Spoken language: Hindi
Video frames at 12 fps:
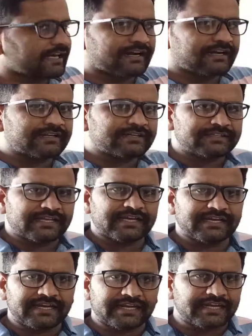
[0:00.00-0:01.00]
तरंग
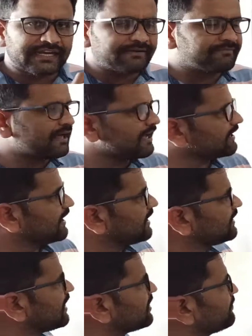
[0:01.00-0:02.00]
धैर्य लेमडा के आधार